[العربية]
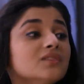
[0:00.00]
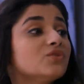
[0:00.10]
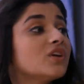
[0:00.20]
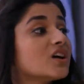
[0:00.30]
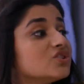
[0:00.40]

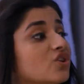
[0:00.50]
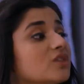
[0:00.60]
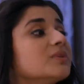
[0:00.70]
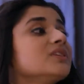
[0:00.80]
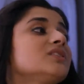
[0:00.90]
قصة
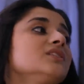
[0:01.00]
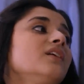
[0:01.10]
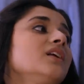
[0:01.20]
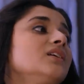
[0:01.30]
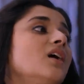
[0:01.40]
الملك
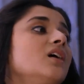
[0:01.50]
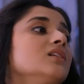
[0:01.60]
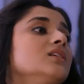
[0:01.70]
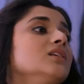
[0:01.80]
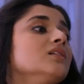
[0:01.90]
والوزير
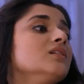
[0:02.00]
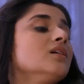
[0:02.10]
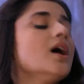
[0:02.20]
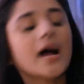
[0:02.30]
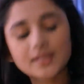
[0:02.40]
نسيتها؟
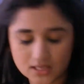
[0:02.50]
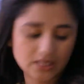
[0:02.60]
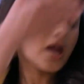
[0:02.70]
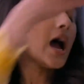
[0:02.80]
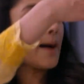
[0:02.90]

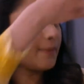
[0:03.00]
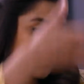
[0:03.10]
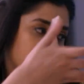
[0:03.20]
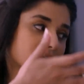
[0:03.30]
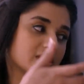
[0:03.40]
ماشي
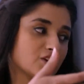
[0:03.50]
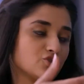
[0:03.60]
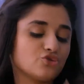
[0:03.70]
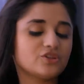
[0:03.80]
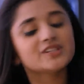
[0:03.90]
أنت بلش
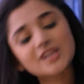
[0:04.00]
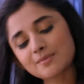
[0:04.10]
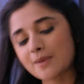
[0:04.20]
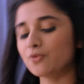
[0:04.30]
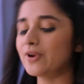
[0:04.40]
بالتدليك وأنا
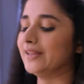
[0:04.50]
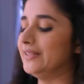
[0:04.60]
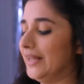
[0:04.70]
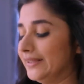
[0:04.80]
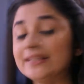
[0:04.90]
بذكرك فيها